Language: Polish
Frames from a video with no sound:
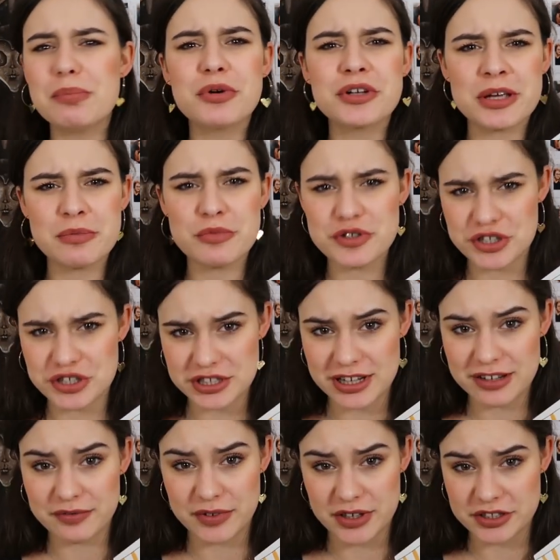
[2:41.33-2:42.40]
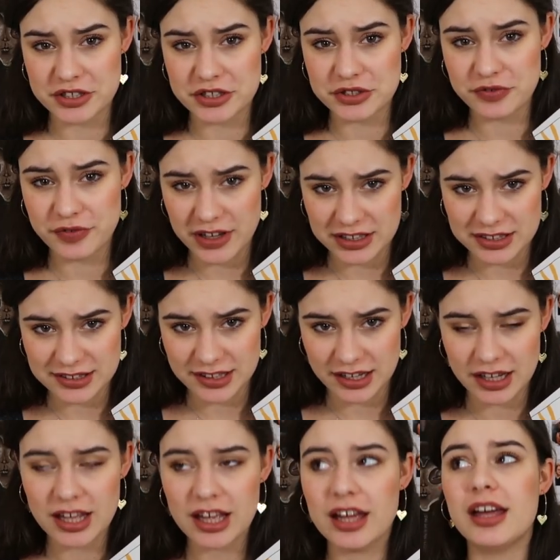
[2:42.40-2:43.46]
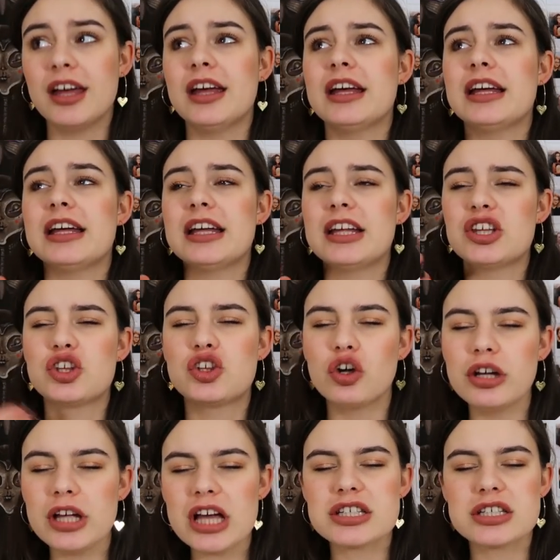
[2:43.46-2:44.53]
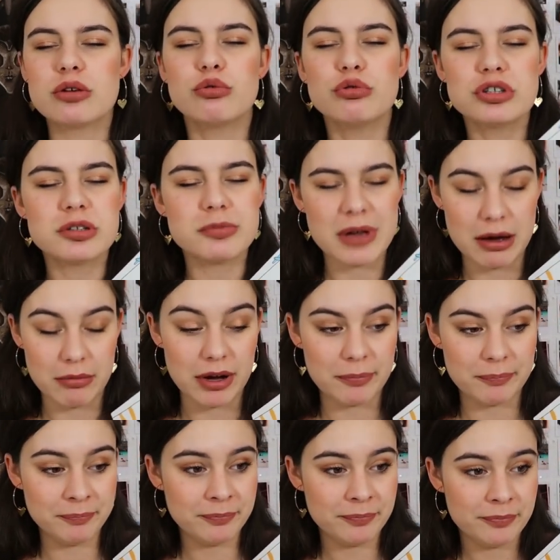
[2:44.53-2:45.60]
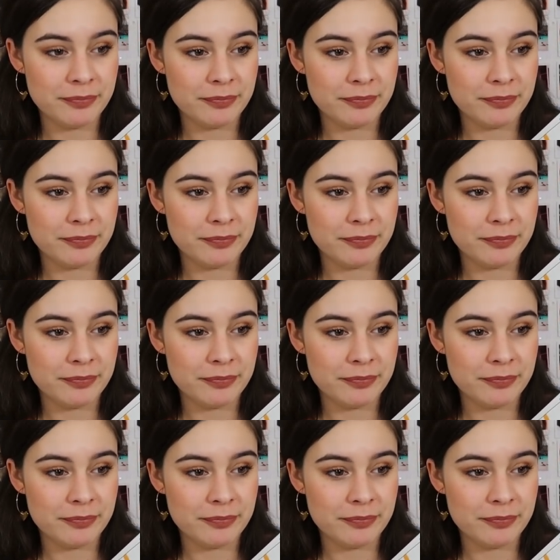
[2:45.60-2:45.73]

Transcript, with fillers: bo nie musicie wiedzieć więcej. Co ja się uśmiałam,